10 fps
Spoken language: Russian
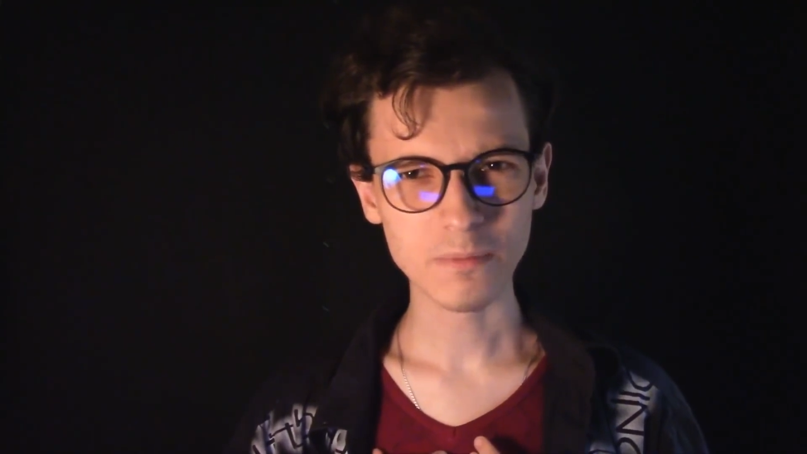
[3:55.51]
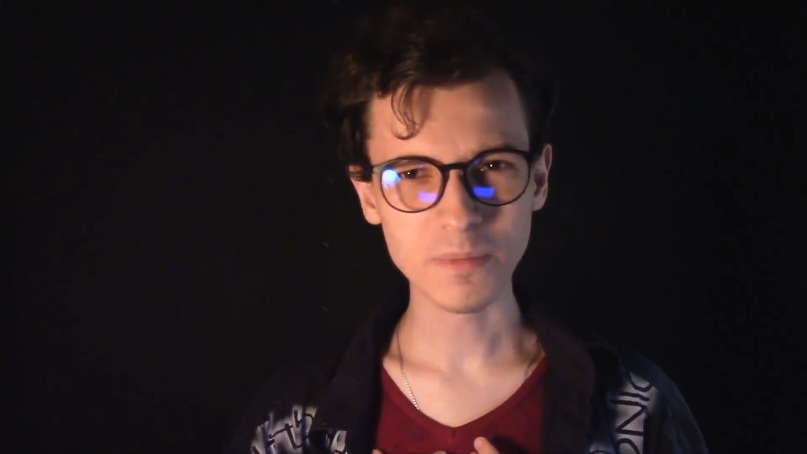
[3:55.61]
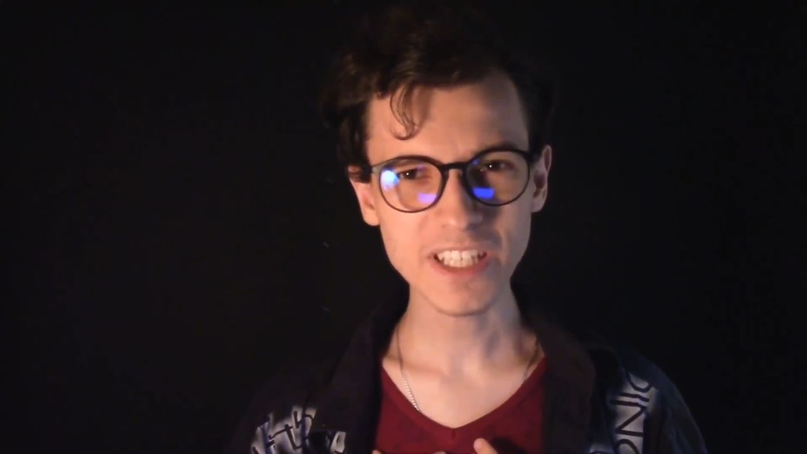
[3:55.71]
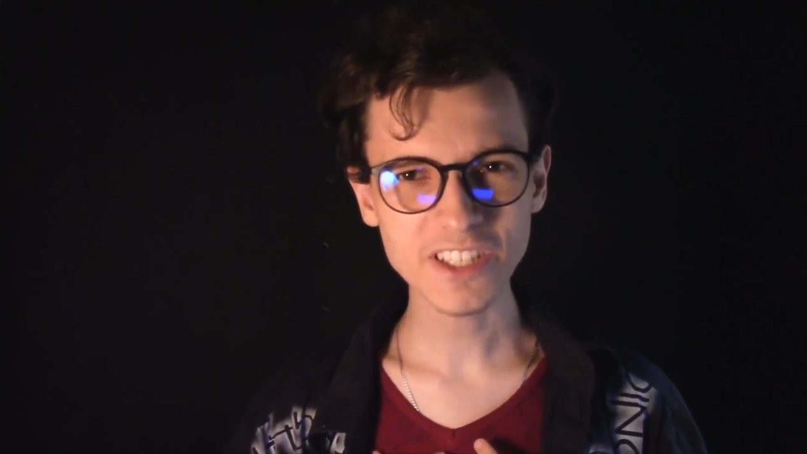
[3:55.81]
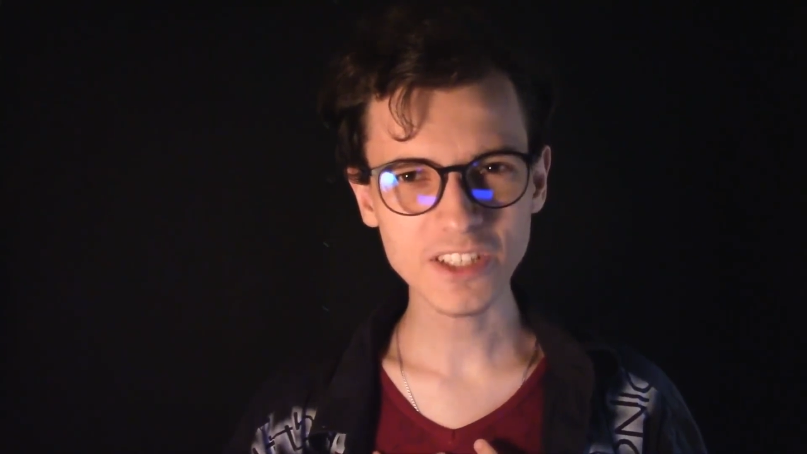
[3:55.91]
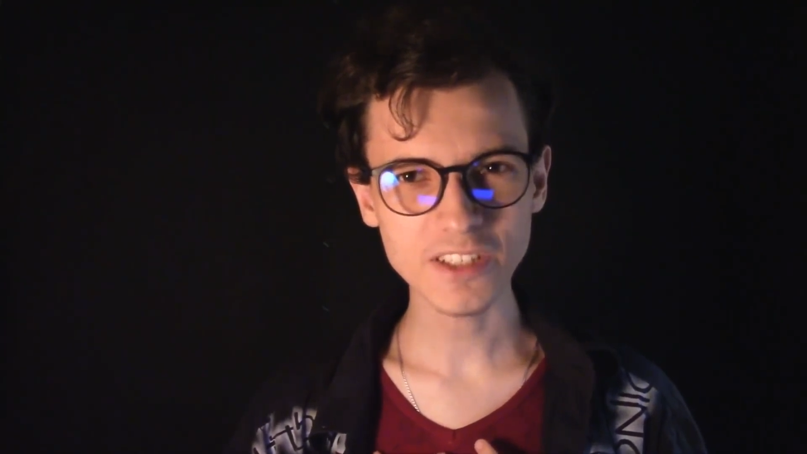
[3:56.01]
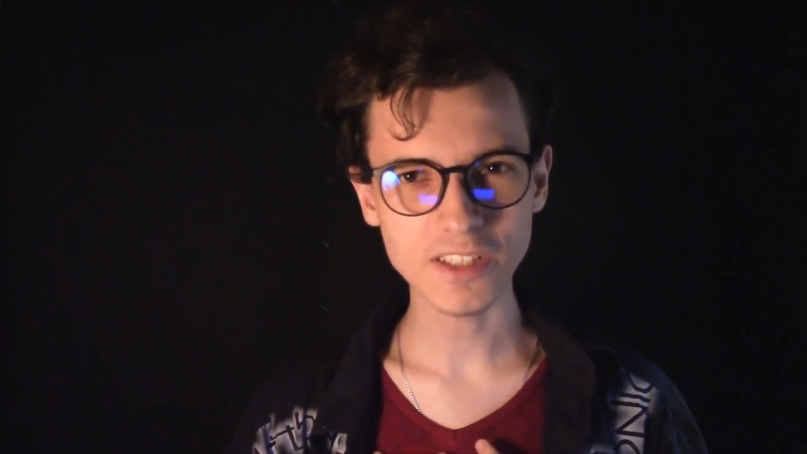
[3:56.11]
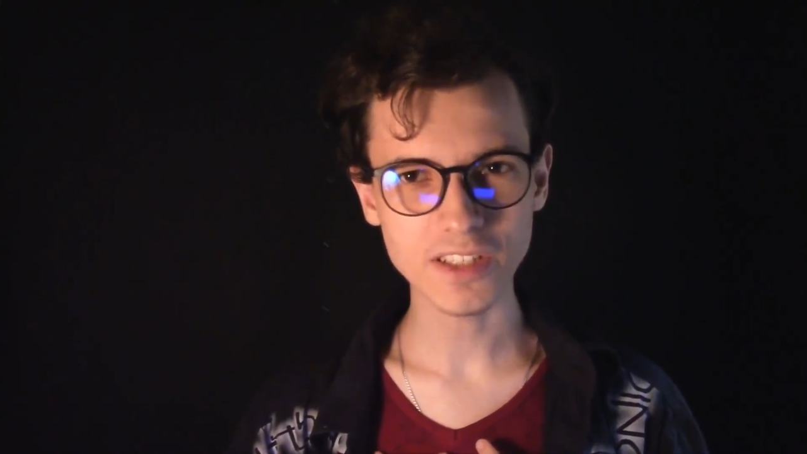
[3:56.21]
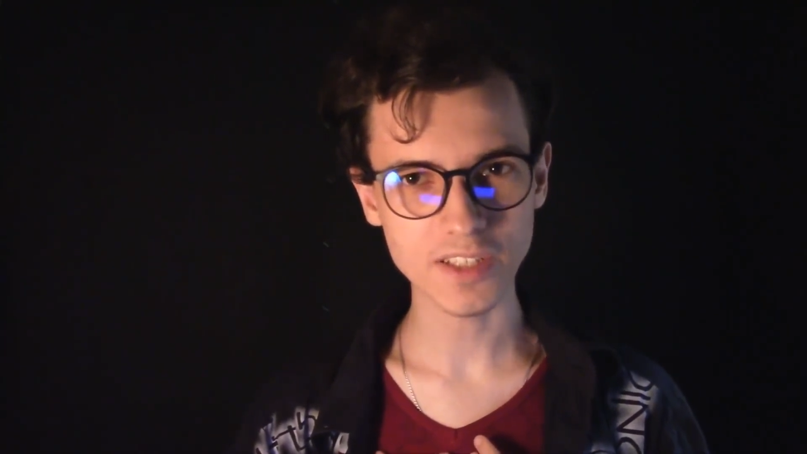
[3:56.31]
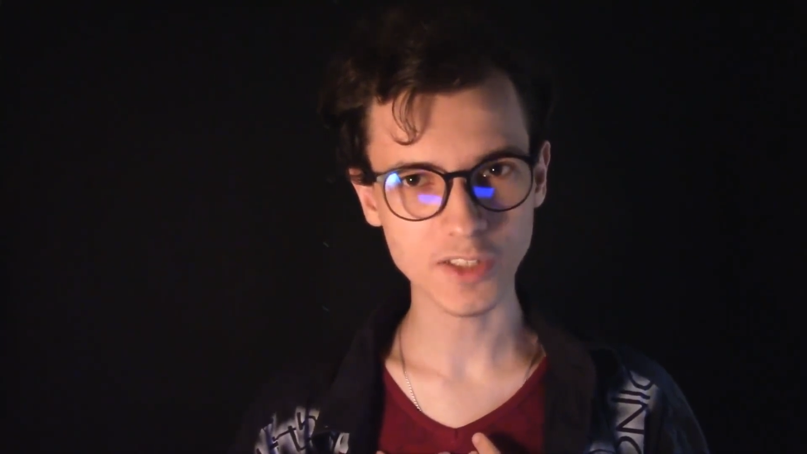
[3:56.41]
меньше
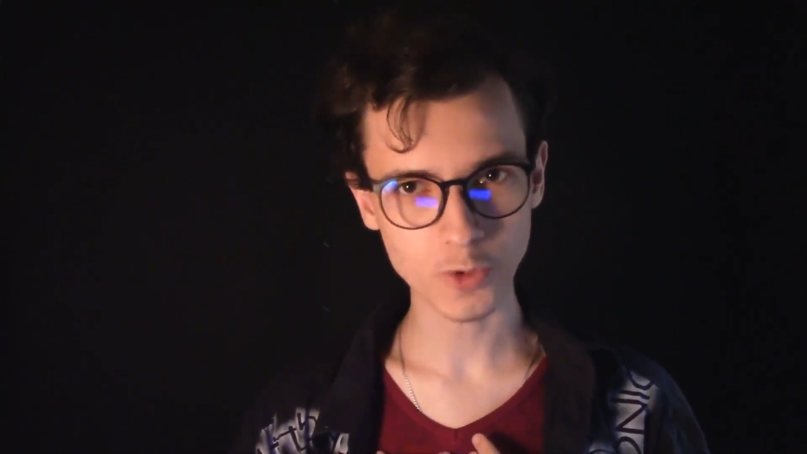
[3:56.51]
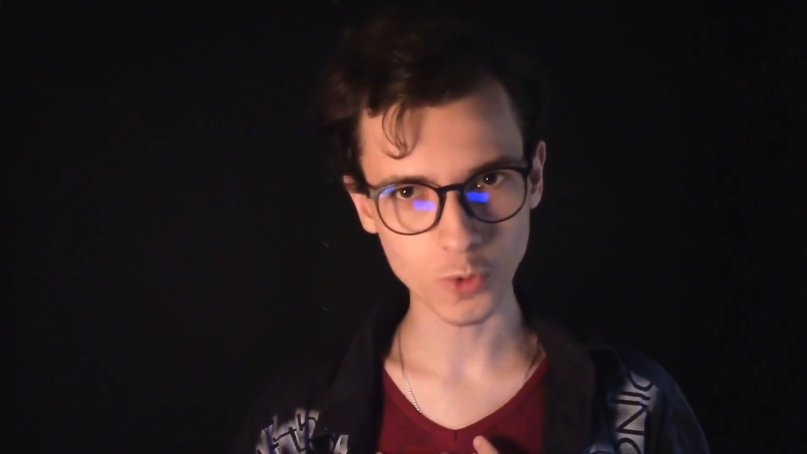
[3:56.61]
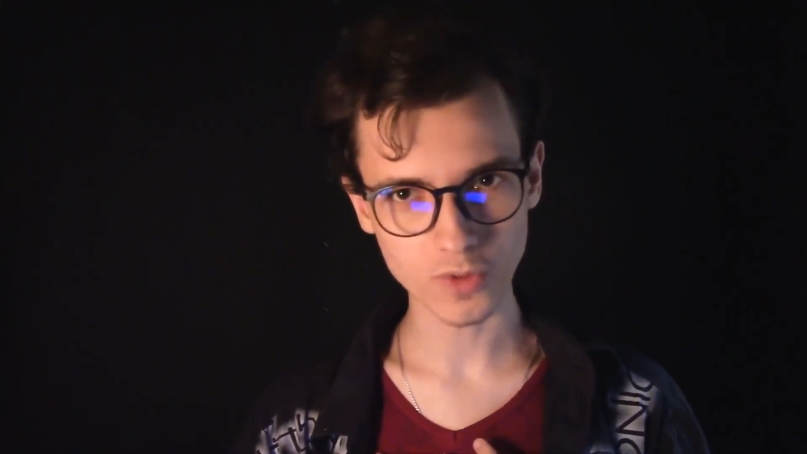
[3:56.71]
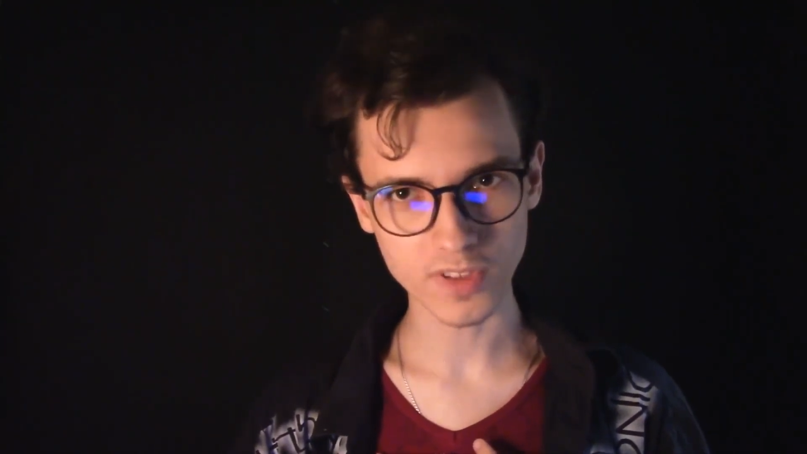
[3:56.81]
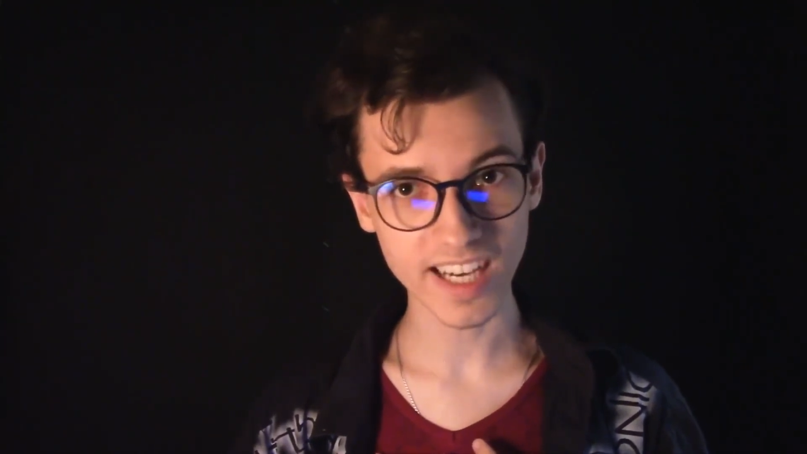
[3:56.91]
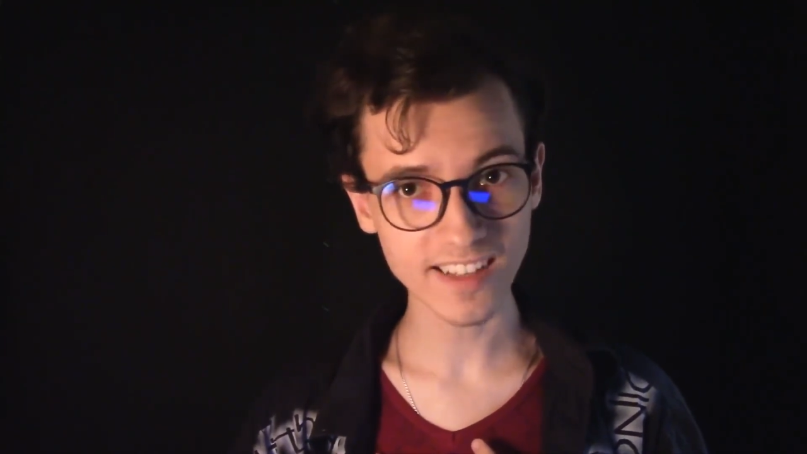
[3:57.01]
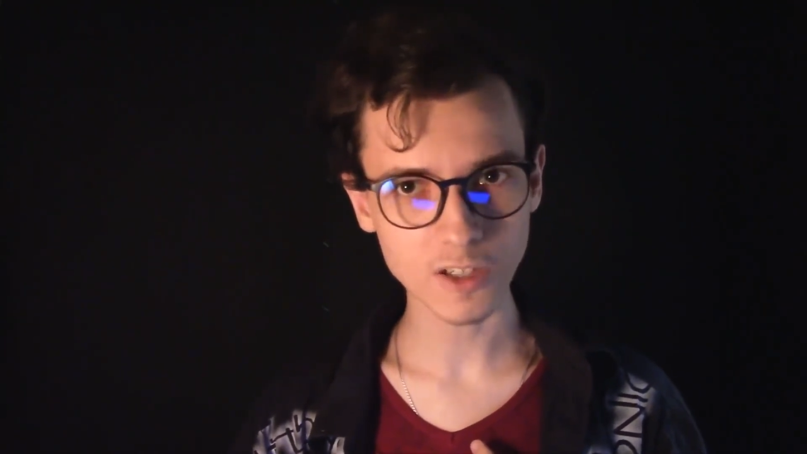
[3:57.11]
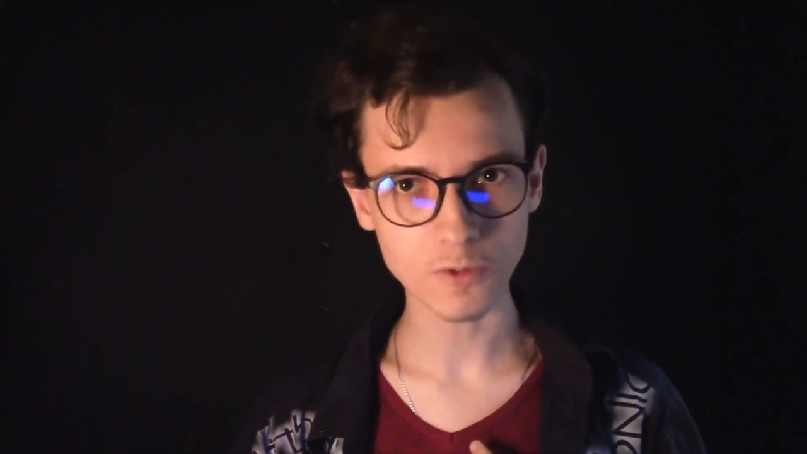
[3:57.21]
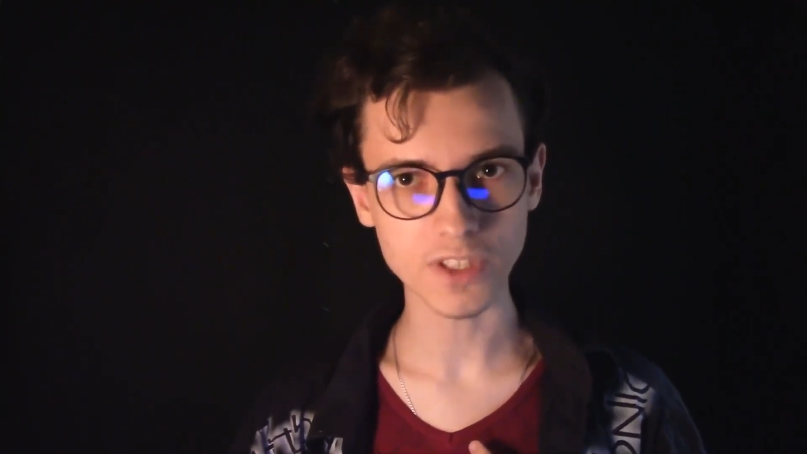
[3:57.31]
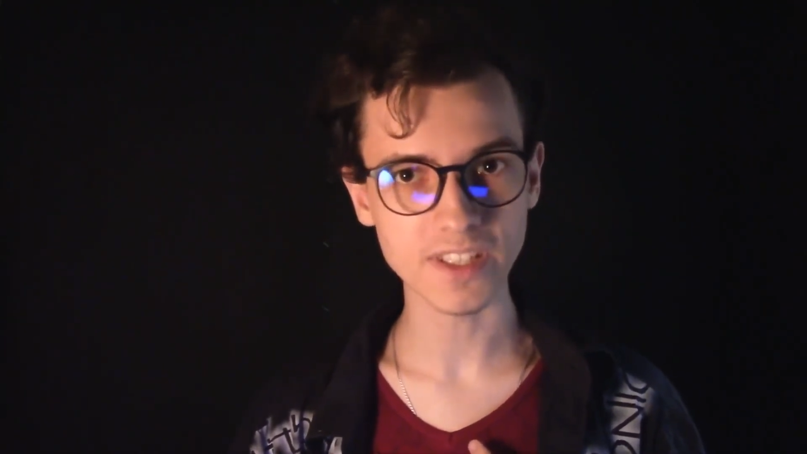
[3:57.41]
10 секунд
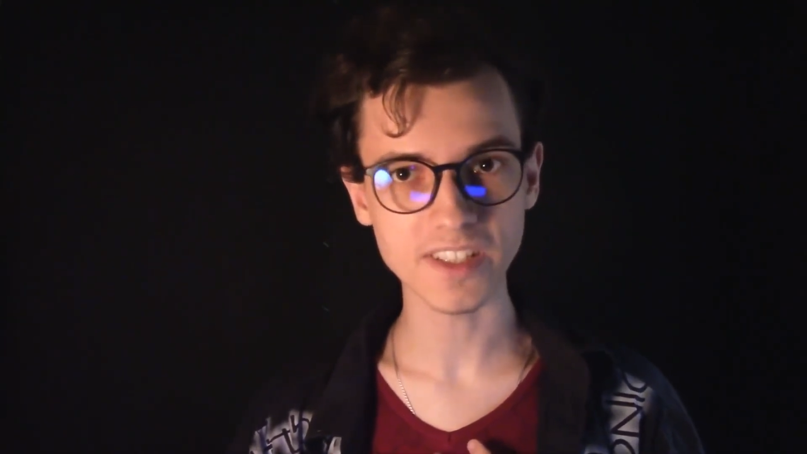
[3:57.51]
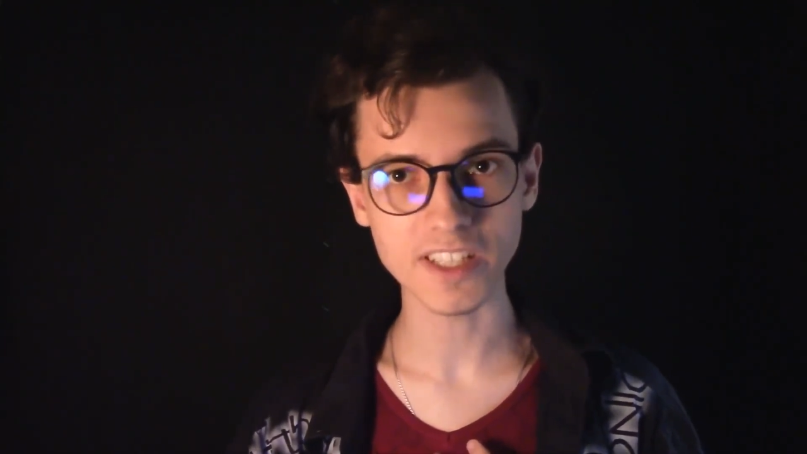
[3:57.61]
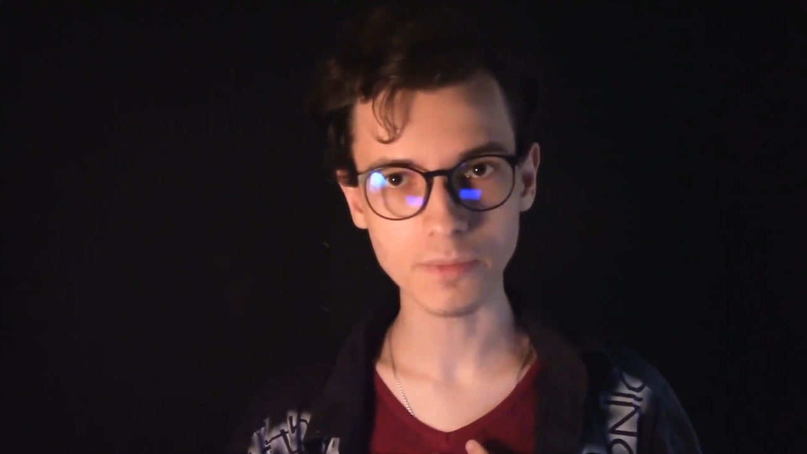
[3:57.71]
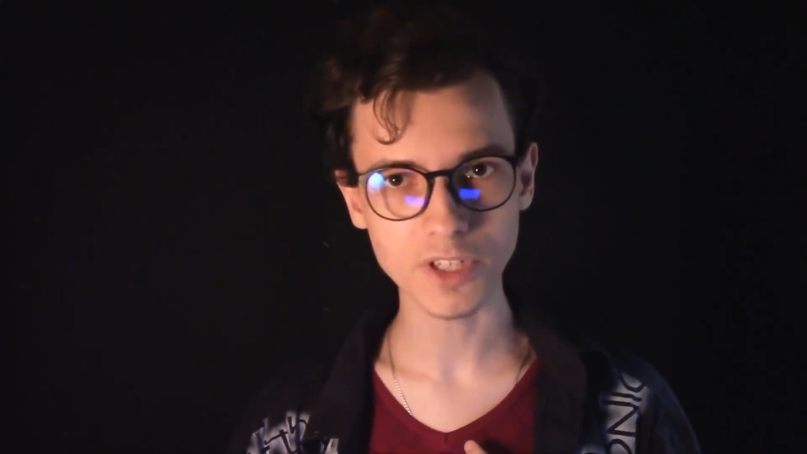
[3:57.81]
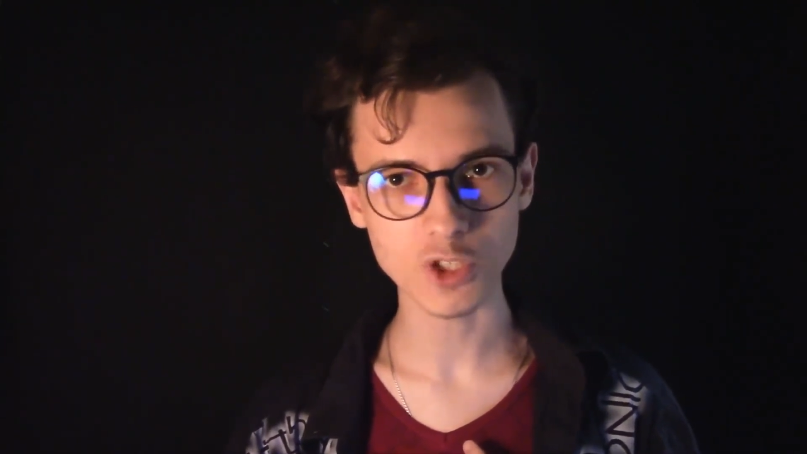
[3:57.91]
кадров из аниме,